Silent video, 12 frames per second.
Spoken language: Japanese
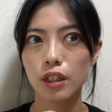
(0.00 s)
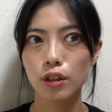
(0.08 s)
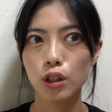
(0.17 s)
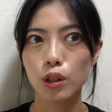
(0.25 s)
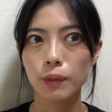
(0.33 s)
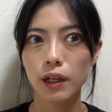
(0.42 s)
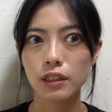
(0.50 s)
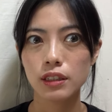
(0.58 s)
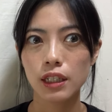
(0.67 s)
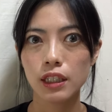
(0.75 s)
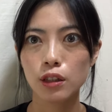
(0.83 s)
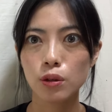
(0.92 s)
例えば
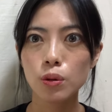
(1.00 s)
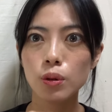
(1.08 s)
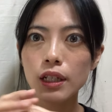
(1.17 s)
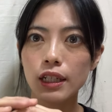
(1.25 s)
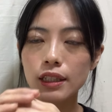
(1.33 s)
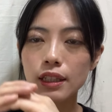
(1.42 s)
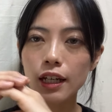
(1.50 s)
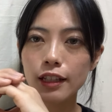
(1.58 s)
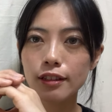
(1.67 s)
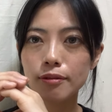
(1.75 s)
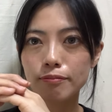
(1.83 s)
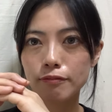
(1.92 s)
じゃあ人を描きたい
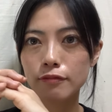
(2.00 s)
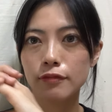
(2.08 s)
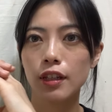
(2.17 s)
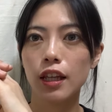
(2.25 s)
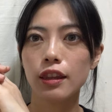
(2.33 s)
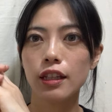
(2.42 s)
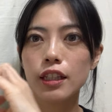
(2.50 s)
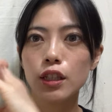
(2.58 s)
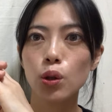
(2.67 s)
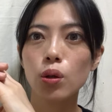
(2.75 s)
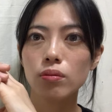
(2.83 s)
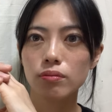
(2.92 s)
なんて、
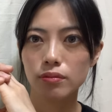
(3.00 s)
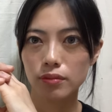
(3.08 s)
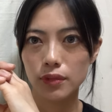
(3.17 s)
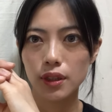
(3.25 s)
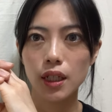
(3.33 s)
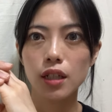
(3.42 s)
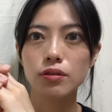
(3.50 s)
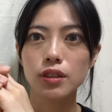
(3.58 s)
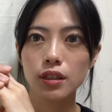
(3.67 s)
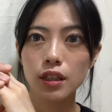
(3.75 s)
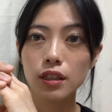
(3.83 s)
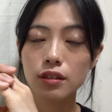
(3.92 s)
人って書く
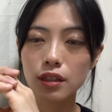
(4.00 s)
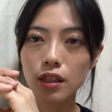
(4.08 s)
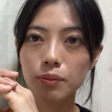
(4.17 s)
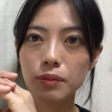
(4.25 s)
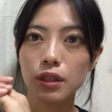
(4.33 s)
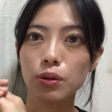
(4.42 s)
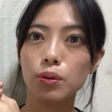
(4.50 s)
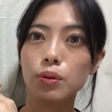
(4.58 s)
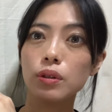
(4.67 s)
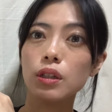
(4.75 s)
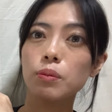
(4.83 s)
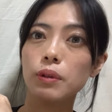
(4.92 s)
じゃないですか。日本
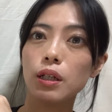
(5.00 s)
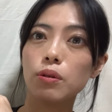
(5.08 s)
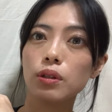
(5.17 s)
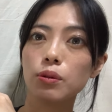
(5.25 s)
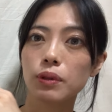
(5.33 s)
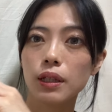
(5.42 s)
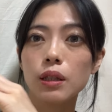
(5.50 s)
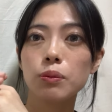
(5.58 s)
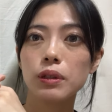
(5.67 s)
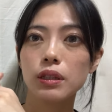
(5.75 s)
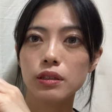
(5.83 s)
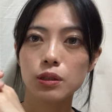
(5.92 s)
語でも英語でも何で
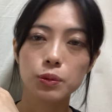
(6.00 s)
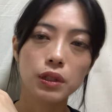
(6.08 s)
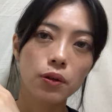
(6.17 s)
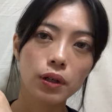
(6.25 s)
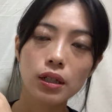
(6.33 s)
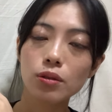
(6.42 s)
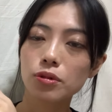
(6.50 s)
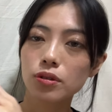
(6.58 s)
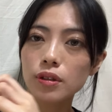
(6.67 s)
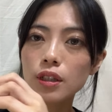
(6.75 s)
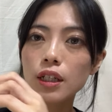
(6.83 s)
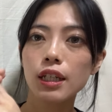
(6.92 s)
もいいです。自分が分かるもの、
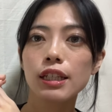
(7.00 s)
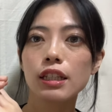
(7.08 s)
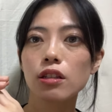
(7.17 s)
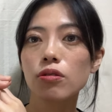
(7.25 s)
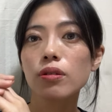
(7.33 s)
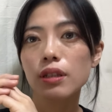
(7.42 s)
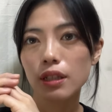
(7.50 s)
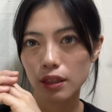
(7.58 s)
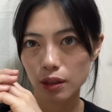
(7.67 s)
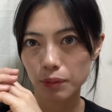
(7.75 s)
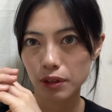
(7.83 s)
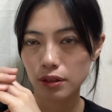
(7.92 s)
人って書
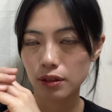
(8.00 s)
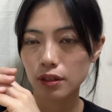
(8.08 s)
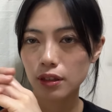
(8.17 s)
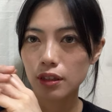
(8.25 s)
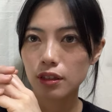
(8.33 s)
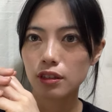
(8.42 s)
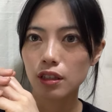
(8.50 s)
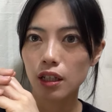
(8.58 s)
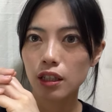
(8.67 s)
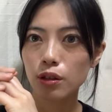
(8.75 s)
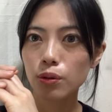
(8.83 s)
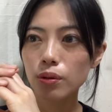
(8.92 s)
きます。じゃあ
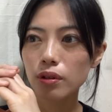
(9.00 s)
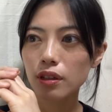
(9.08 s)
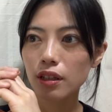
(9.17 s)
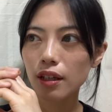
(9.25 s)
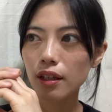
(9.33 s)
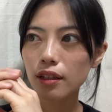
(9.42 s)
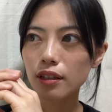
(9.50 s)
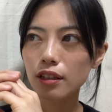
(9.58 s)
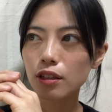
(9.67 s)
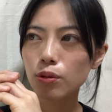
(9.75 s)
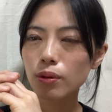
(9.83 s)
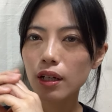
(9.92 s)
人って、
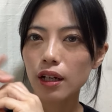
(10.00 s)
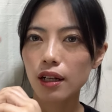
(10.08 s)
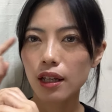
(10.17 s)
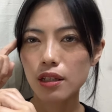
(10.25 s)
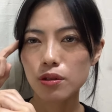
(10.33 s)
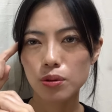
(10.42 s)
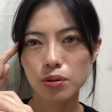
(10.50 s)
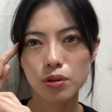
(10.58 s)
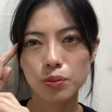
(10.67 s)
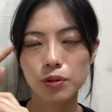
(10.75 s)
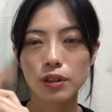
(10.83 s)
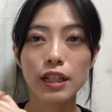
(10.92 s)
人から連想す
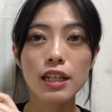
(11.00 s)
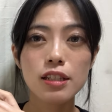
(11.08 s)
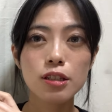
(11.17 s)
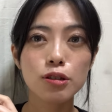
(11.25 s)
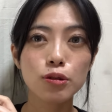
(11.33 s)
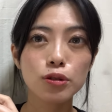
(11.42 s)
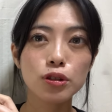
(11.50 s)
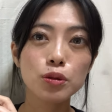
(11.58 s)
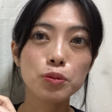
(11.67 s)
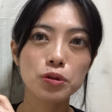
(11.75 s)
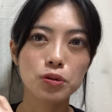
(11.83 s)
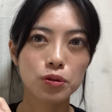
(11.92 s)
る
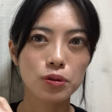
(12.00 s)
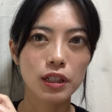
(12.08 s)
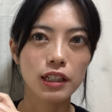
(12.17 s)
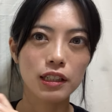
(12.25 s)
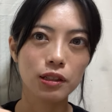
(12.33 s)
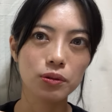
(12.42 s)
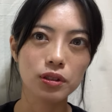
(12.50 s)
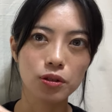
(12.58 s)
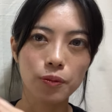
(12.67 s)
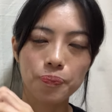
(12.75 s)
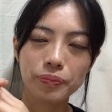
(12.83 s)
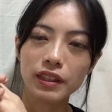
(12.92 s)
ものをどんどん書いていくんですよ。
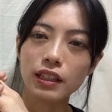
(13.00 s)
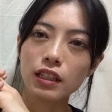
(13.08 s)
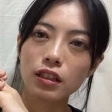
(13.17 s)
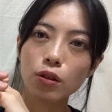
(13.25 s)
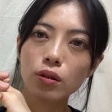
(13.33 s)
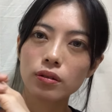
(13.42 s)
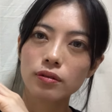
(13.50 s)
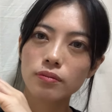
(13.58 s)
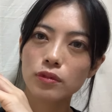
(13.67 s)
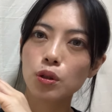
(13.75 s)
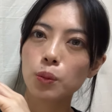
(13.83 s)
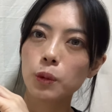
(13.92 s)
人、
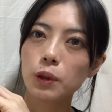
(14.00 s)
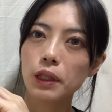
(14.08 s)
友